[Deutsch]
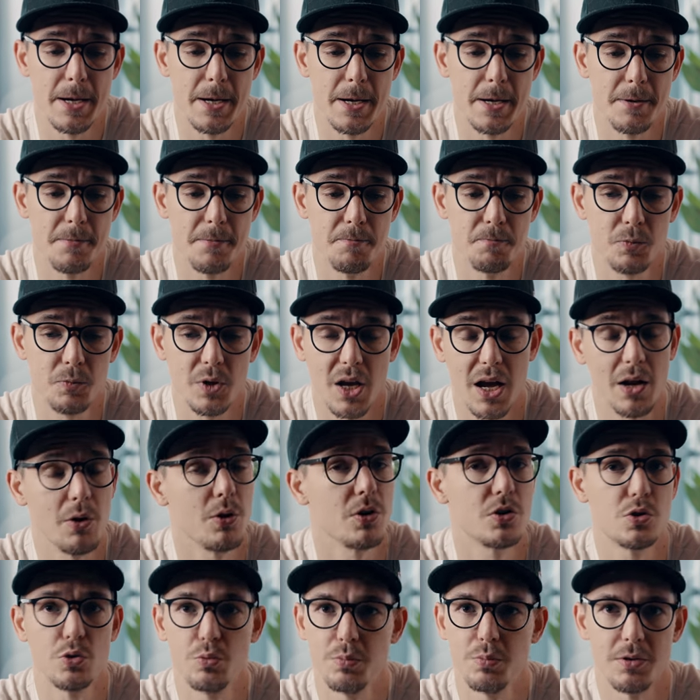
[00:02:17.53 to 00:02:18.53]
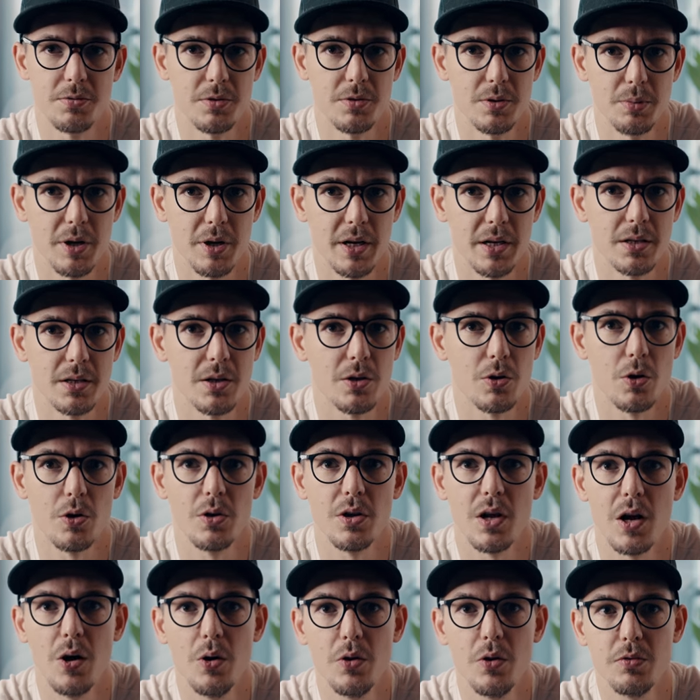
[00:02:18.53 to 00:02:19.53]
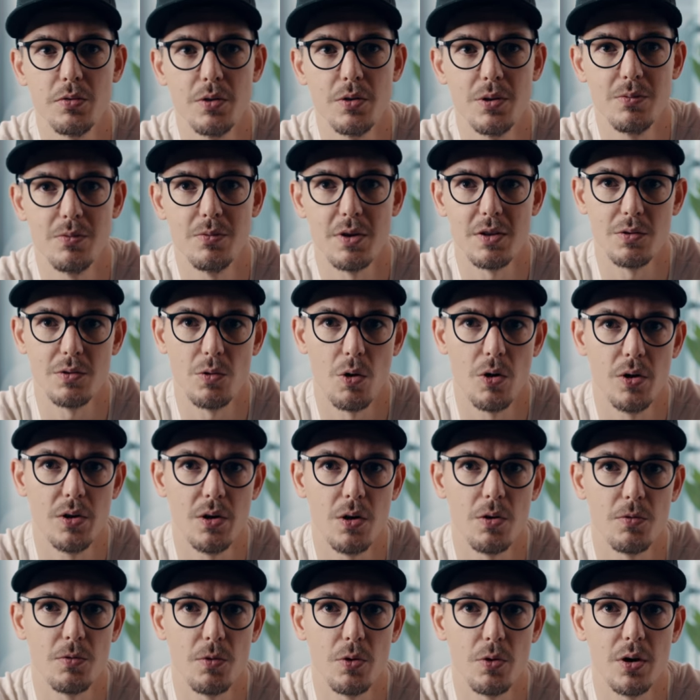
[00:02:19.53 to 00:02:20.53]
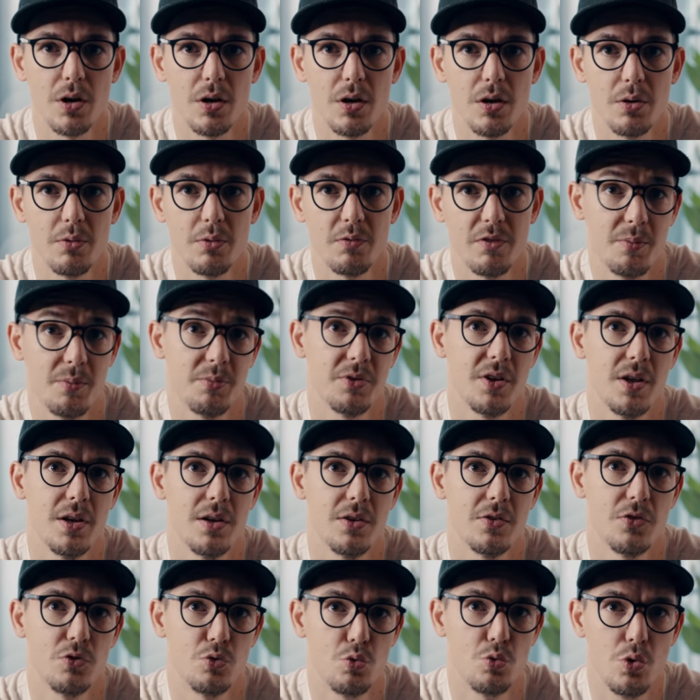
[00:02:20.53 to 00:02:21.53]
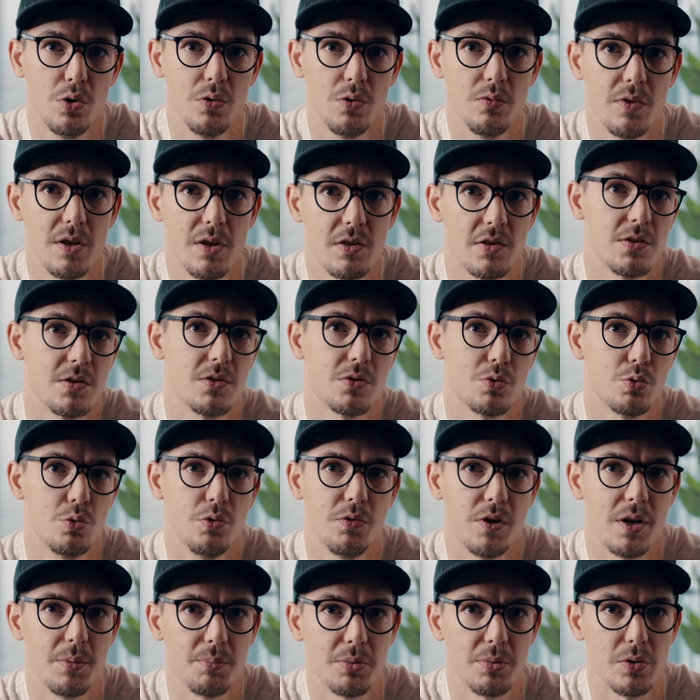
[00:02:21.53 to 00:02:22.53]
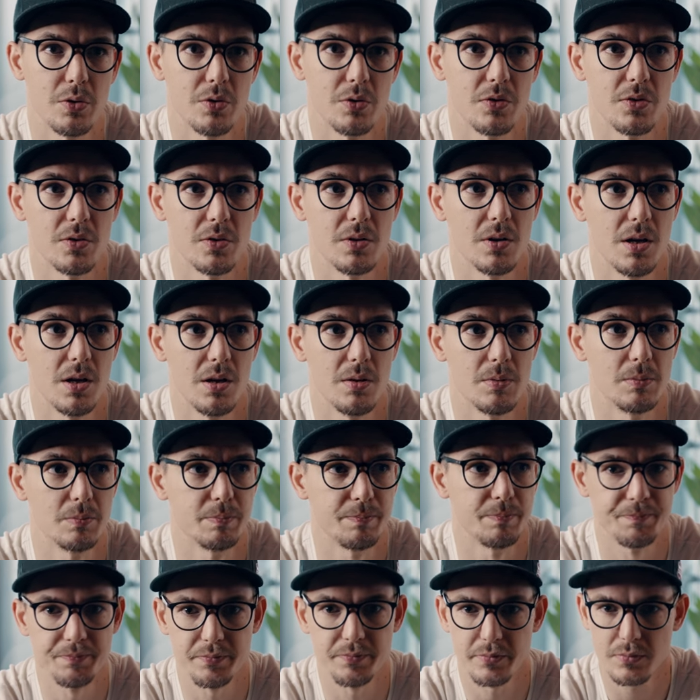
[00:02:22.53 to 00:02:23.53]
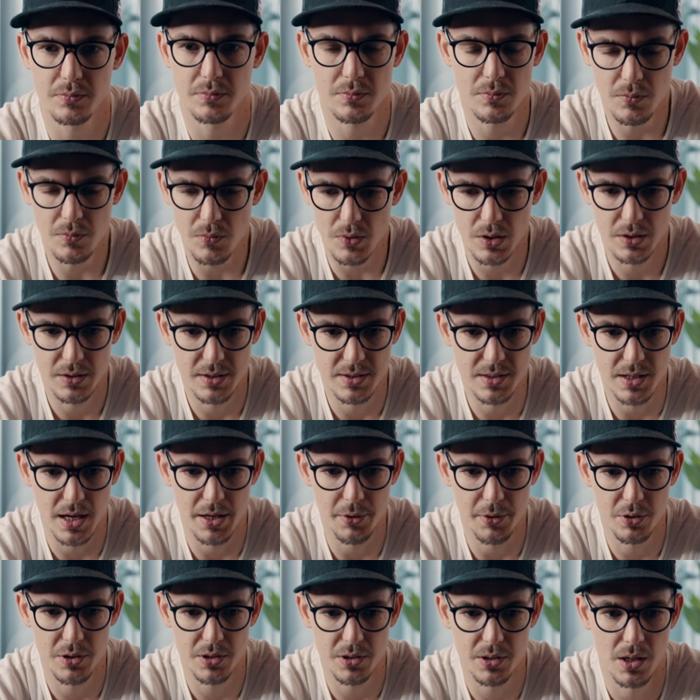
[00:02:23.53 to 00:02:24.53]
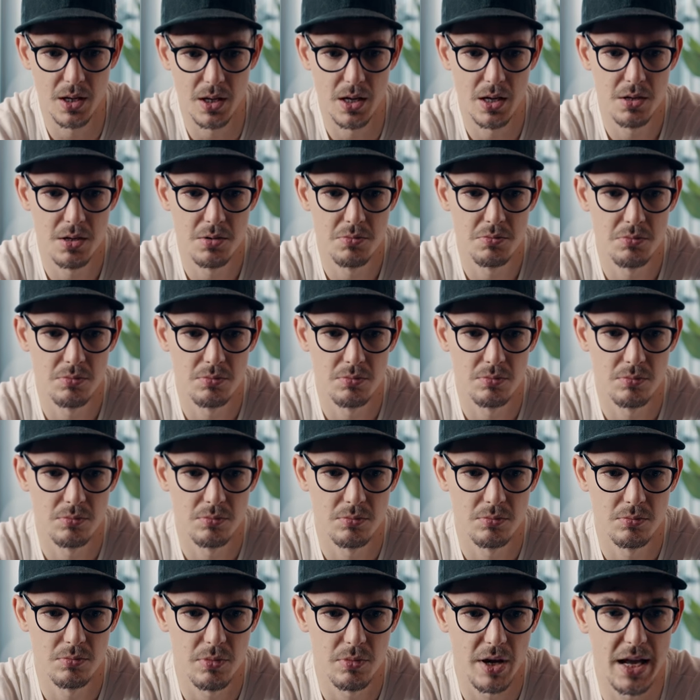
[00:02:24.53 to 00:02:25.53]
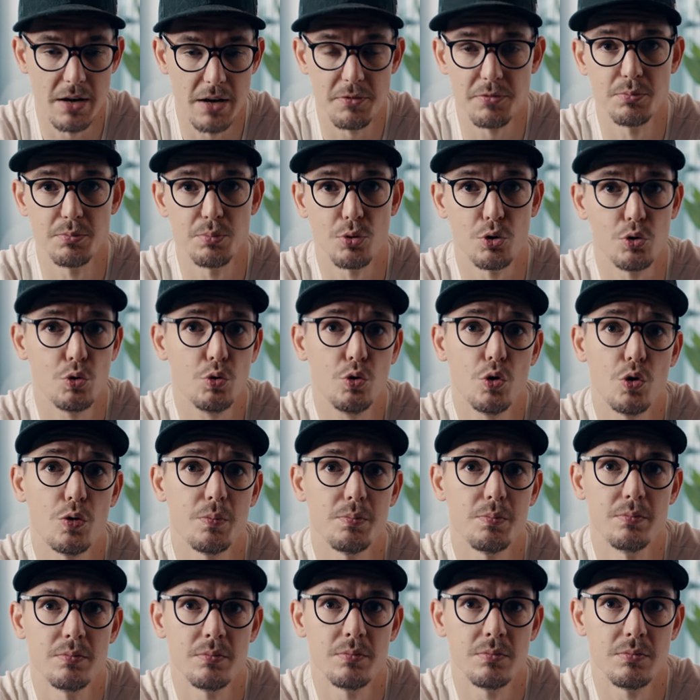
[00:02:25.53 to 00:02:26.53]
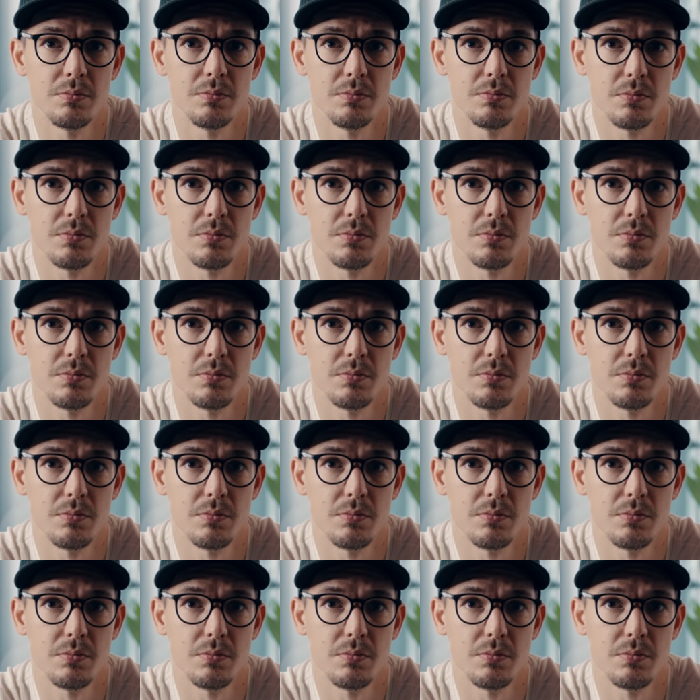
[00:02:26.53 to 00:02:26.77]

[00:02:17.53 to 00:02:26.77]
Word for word: Ähm, kann euch super viel bringen. Ihr könnt rausfinden, was Leute auf eurer Webseite suchen, wenn sie das Suchfeld benutzen. Ähm, das kann euch helfen, Produktgruppen